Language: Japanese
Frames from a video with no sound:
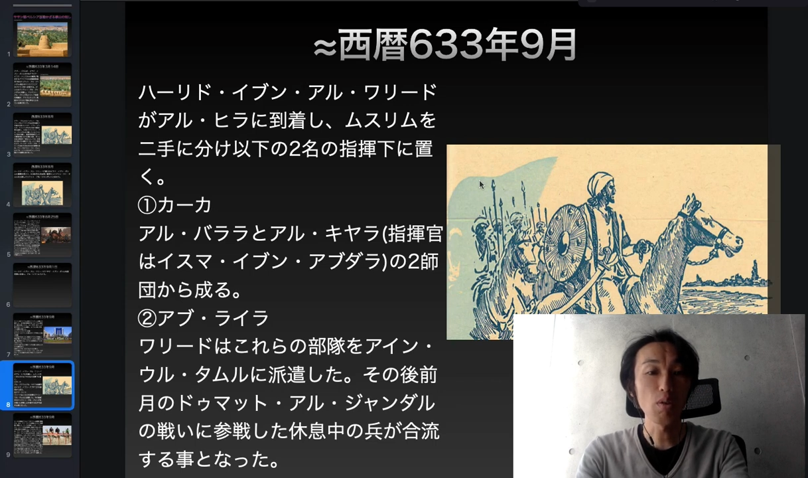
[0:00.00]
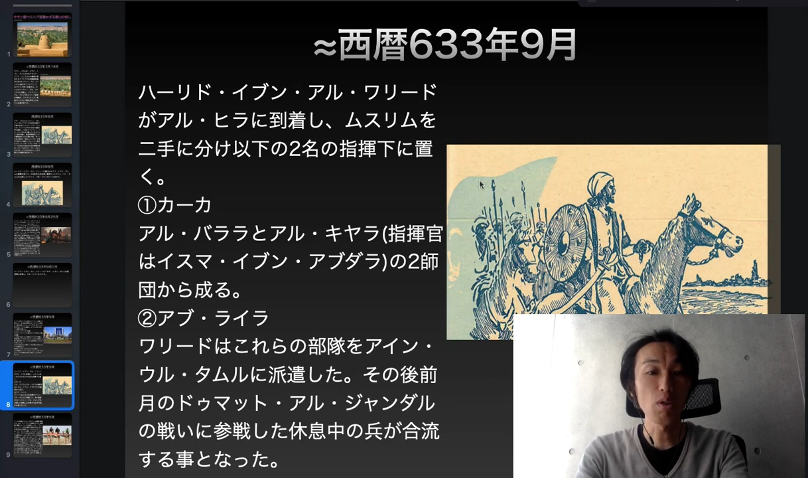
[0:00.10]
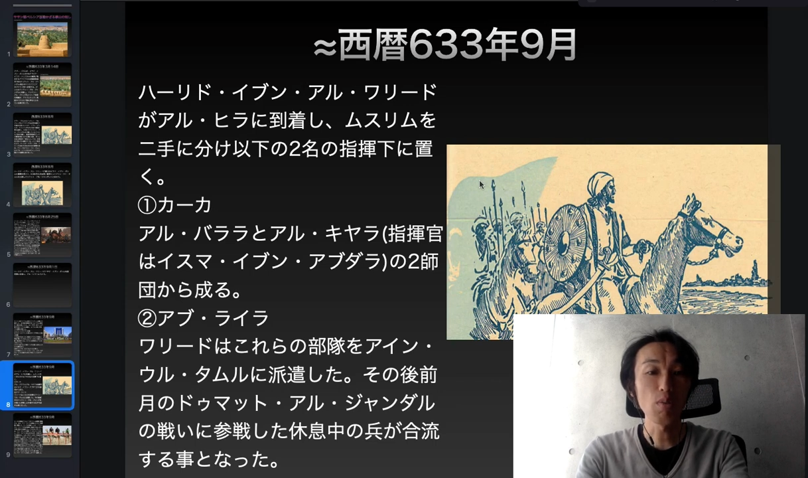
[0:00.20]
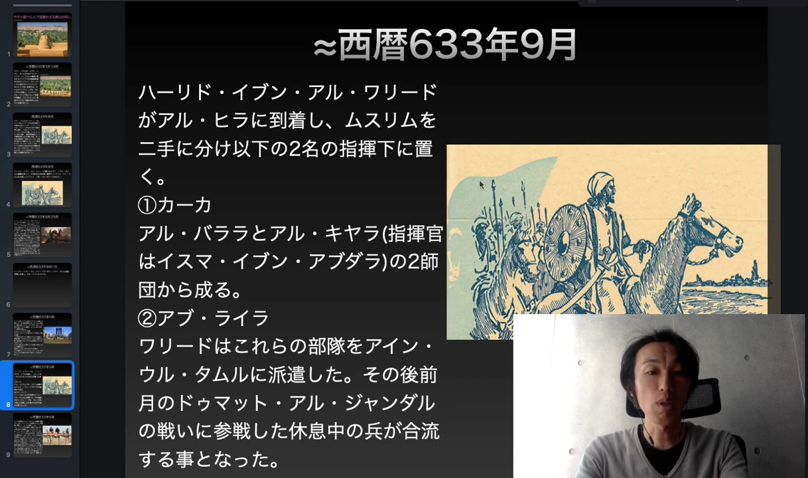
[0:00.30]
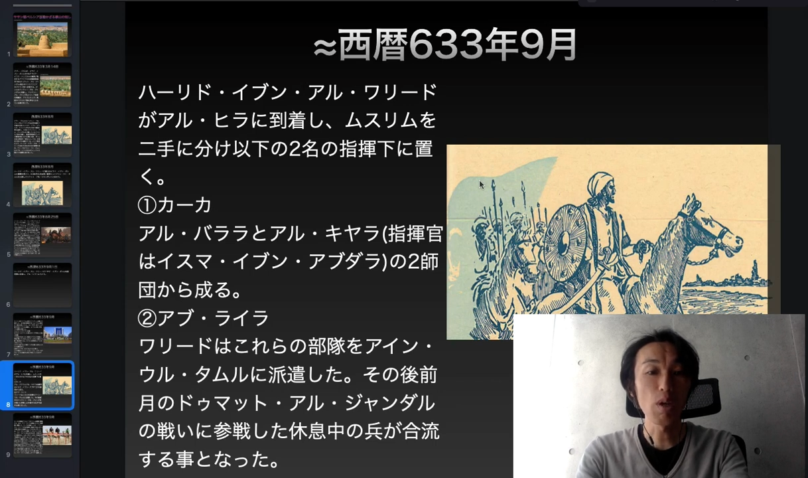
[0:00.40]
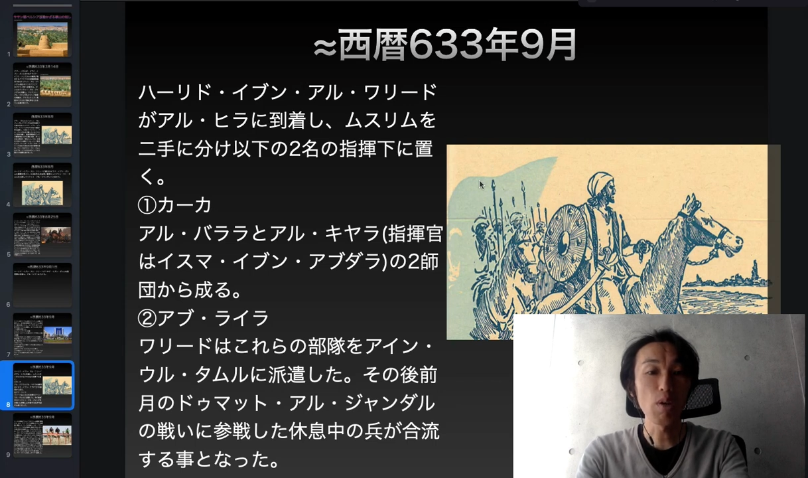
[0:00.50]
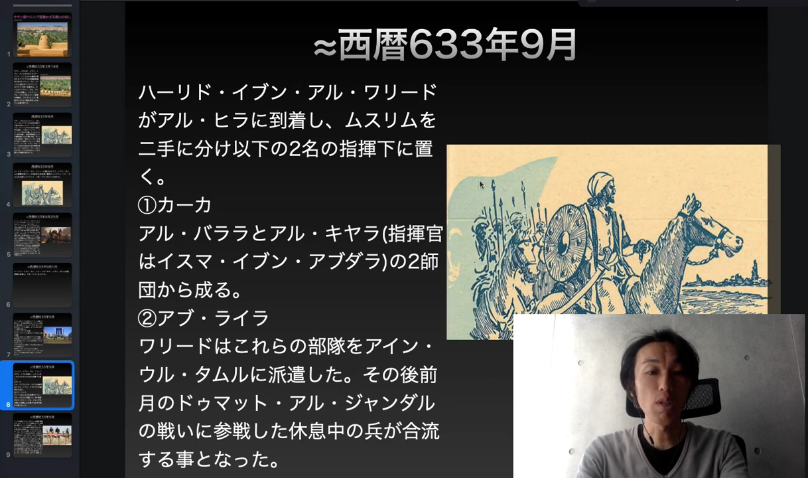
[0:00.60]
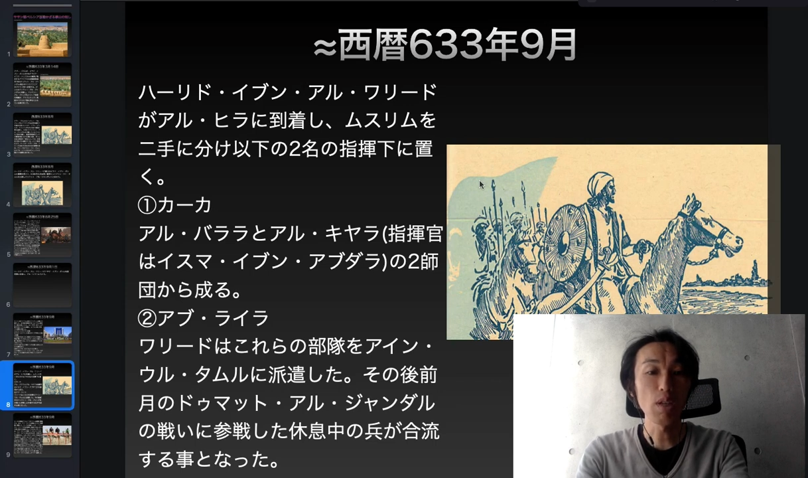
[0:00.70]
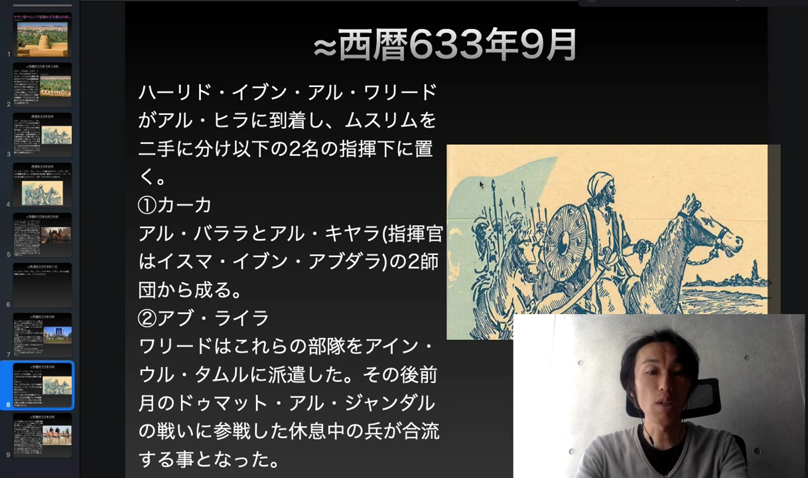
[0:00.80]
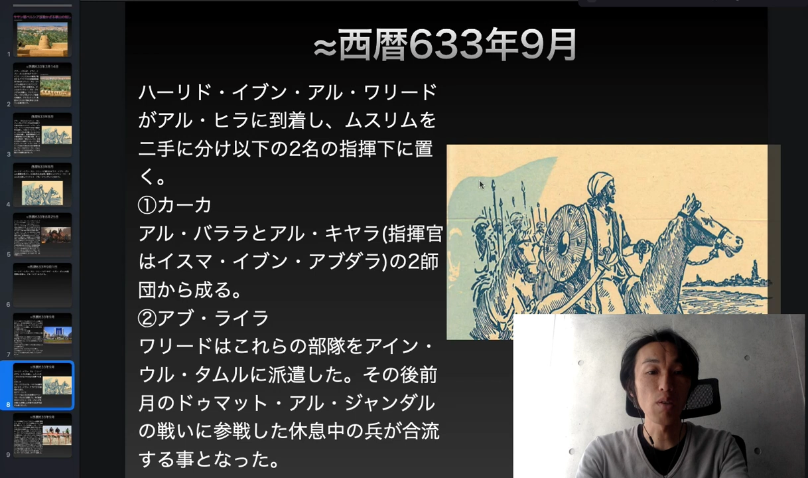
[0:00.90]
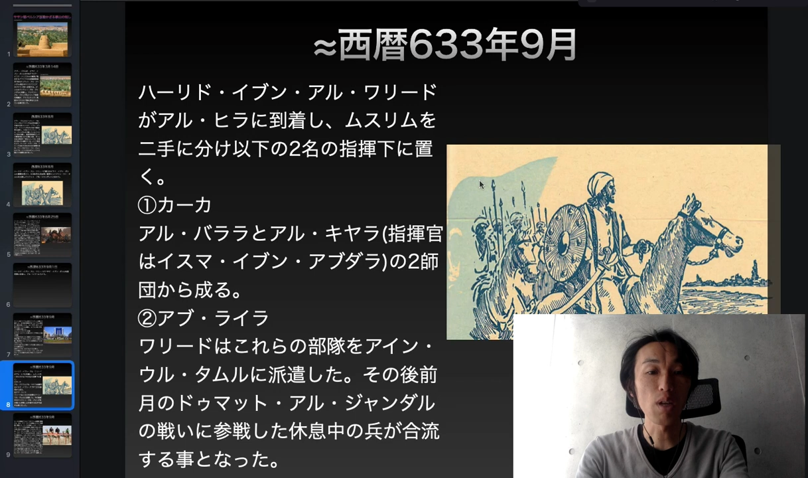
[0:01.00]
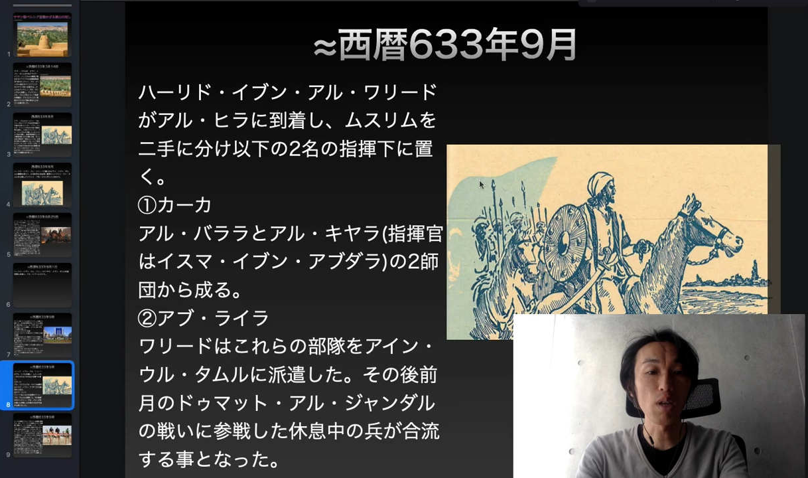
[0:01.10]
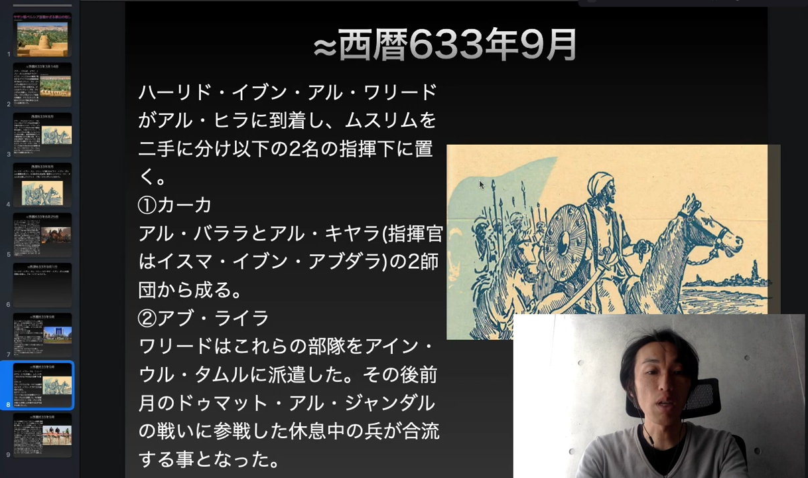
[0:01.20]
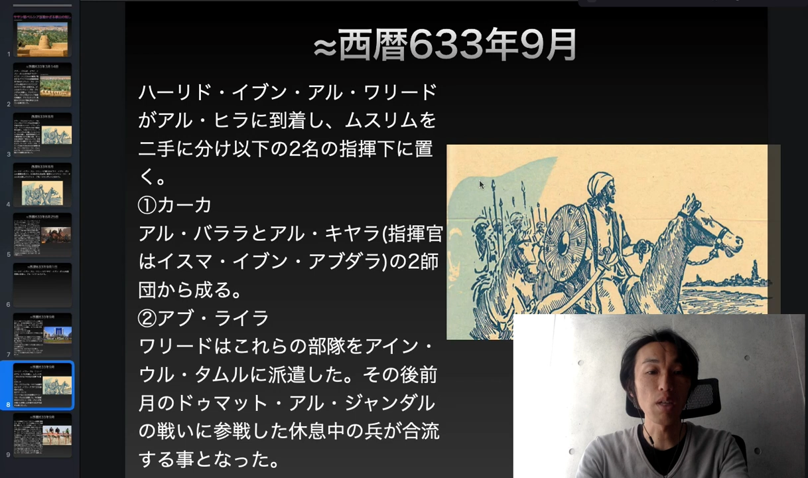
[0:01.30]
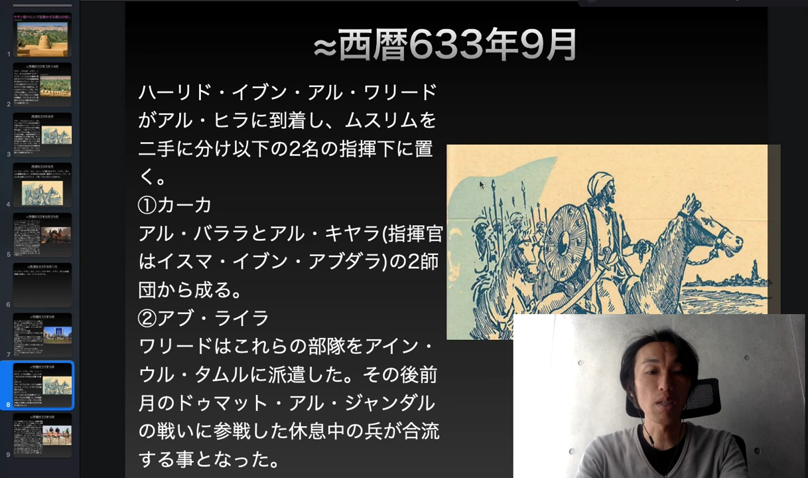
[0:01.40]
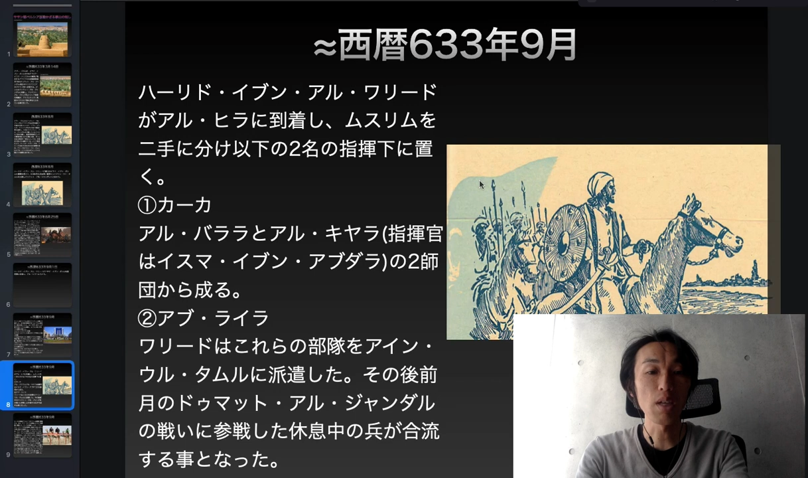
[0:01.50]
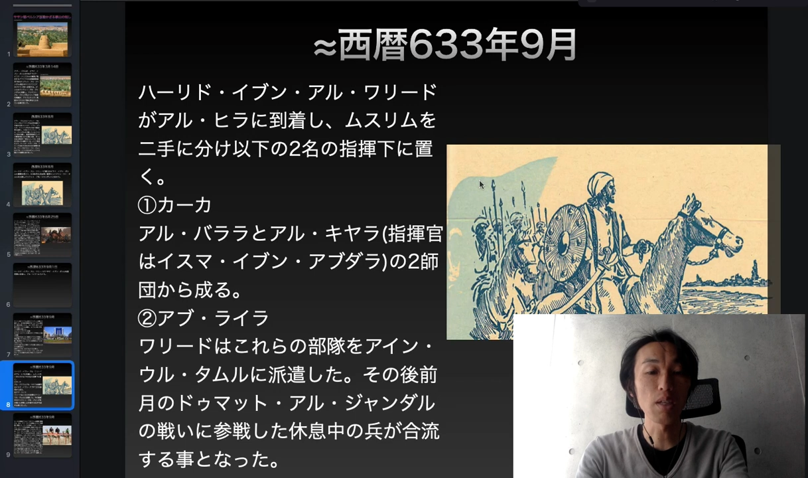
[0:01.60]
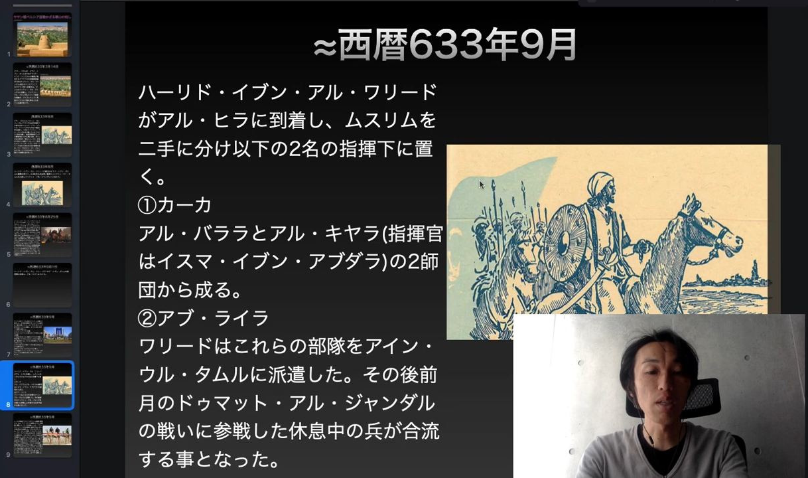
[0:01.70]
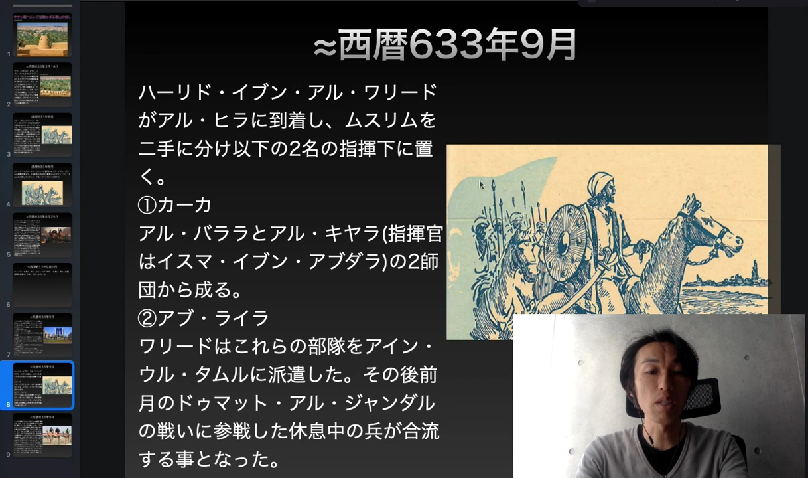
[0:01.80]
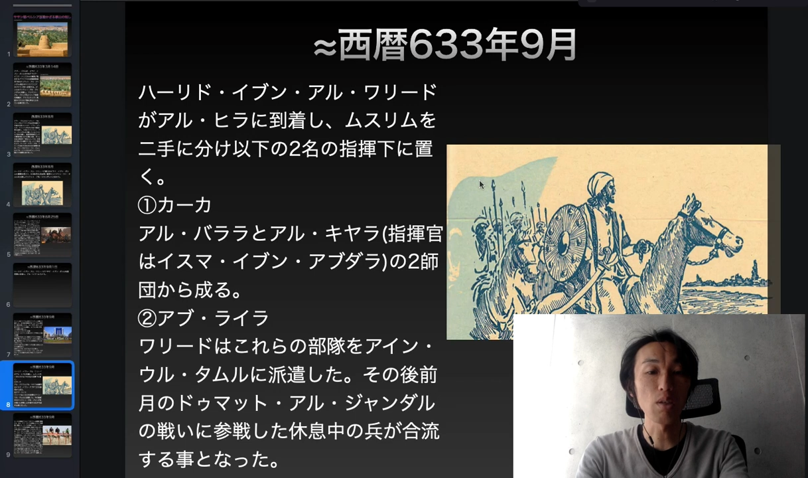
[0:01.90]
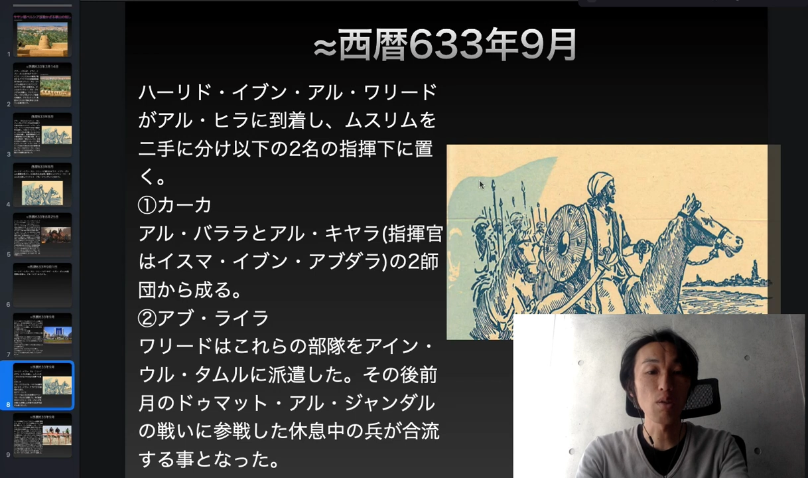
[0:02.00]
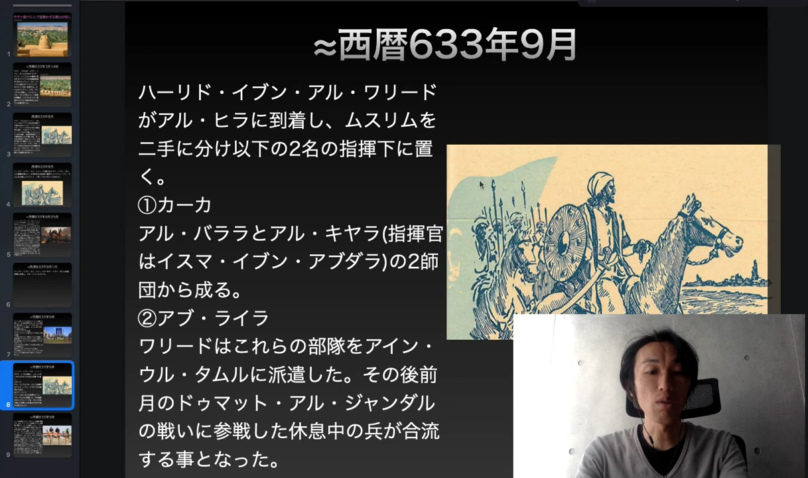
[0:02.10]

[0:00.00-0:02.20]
ドゥーマとアルジャンダルの戦いに参戦した休